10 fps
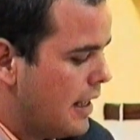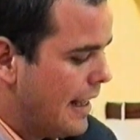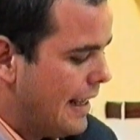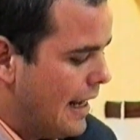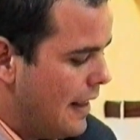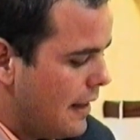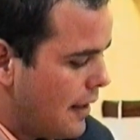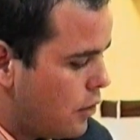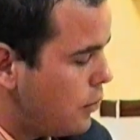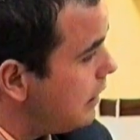y el
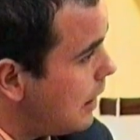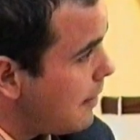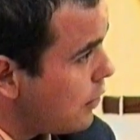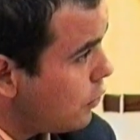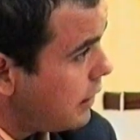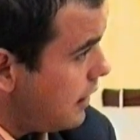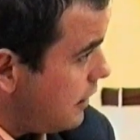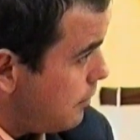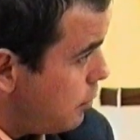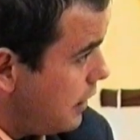día 2 en la parroquia,
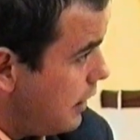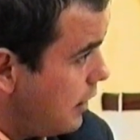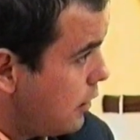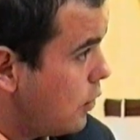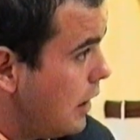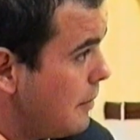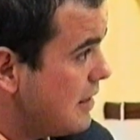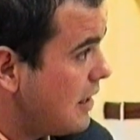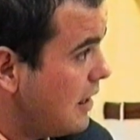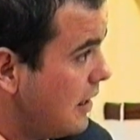después con la
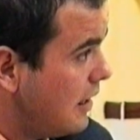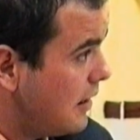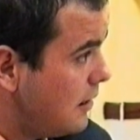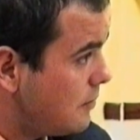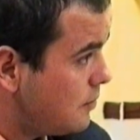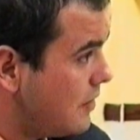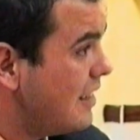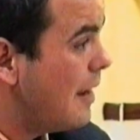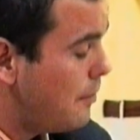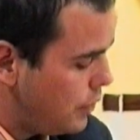misa de... Día 2 de
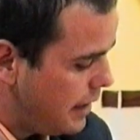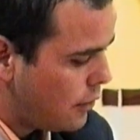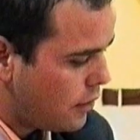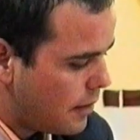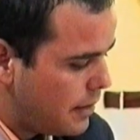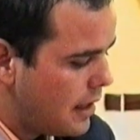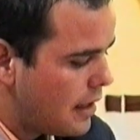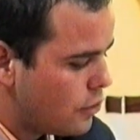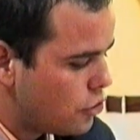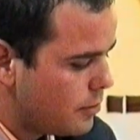abril. Día 2 de abril a
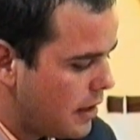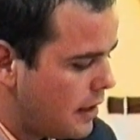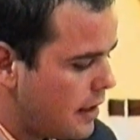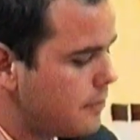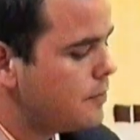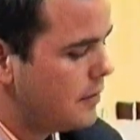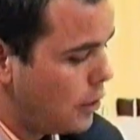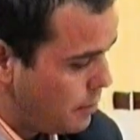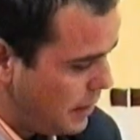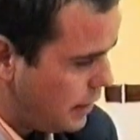las 2005. De
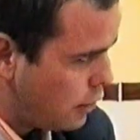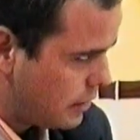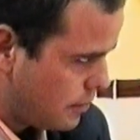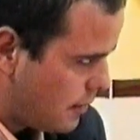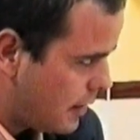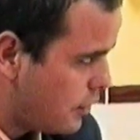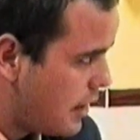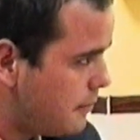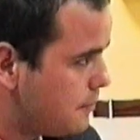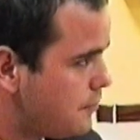2005 estamos hablando
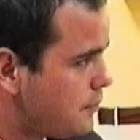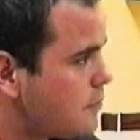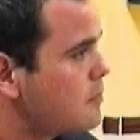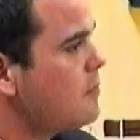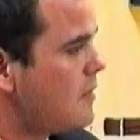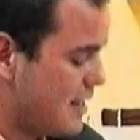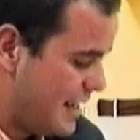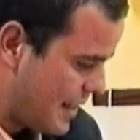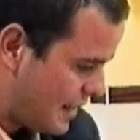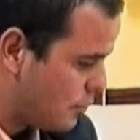ya el quinto centenario.
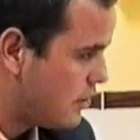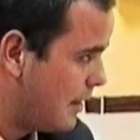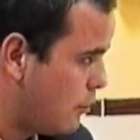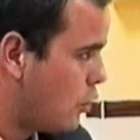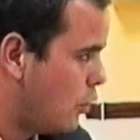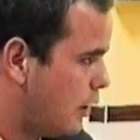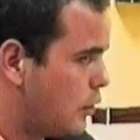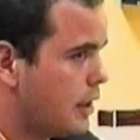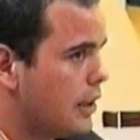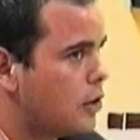Ya estamos, seguimos con los
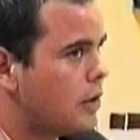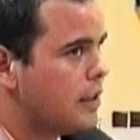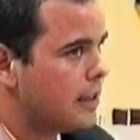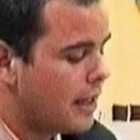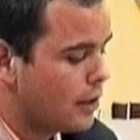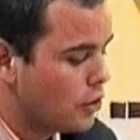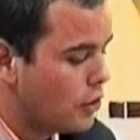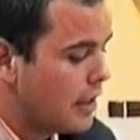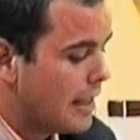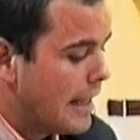actos del quinto centenario.
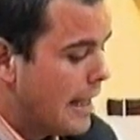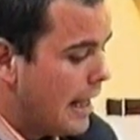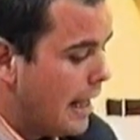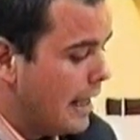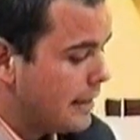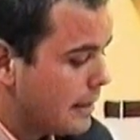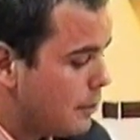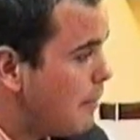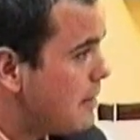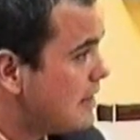Eh,
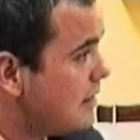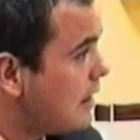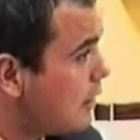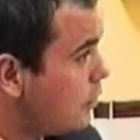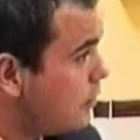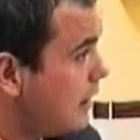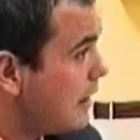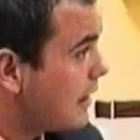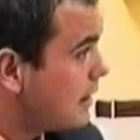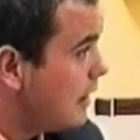la presentación del
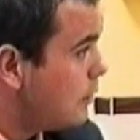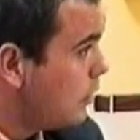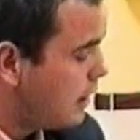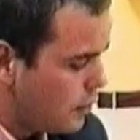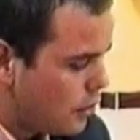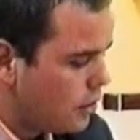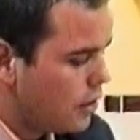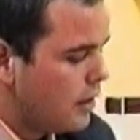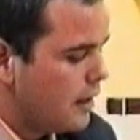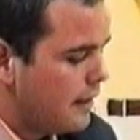cartel anunciador
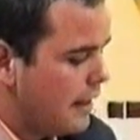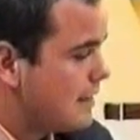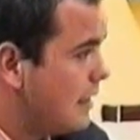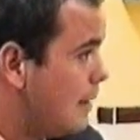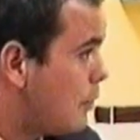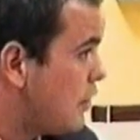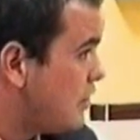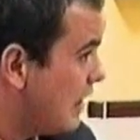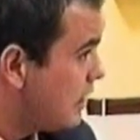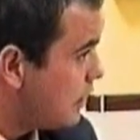de la salida
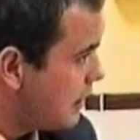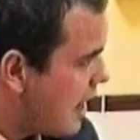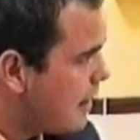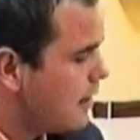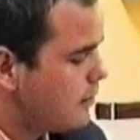procesional extraordinaria,